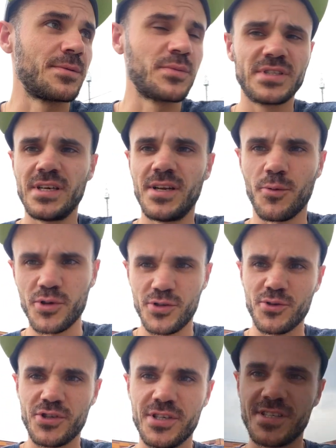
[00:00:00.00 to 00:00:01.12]
На самом деле,
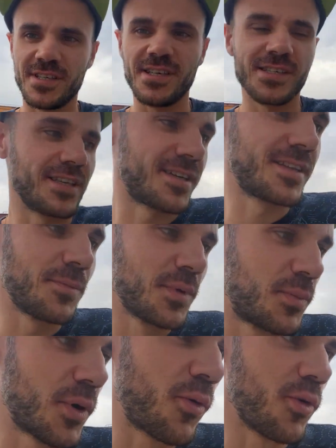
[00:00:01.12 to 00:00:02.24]
очень-очень интересно. Тогда был
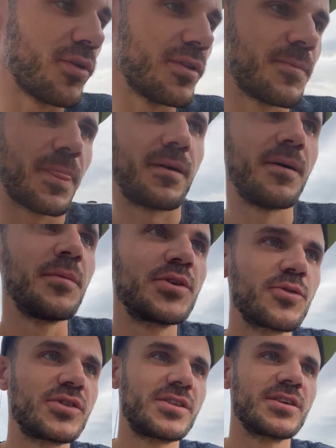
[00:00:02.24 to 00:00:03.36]
прикол. Э, мы
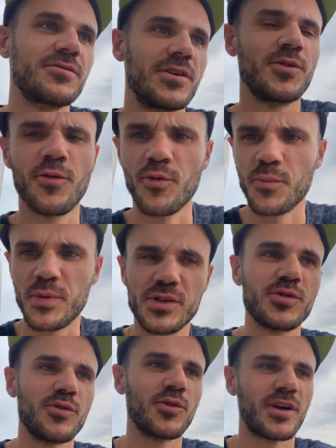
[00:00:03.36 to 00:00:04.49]
дегустировали новую
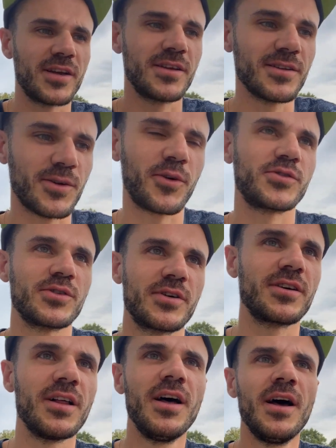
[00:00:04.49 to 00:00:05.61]
пиццу, и он ходил такой, все
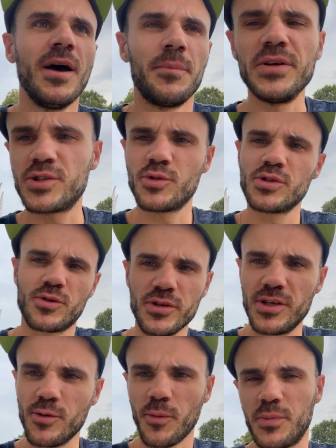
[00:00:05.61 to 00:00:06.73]
говорил, пиццу из
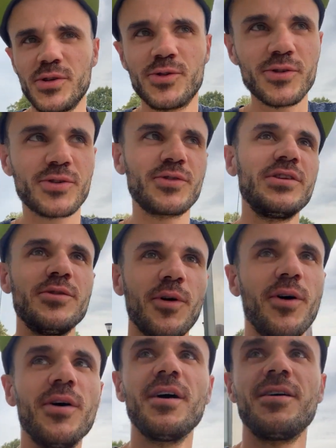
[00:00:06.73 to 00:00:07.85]
конино, пиццу из
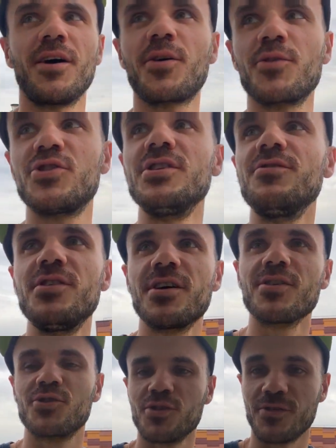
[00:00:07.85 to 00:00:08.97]
конино. Я, короче, не
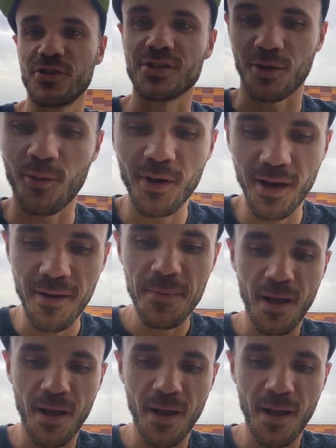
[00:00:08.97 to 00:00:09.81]
въехал, что это вообще такое.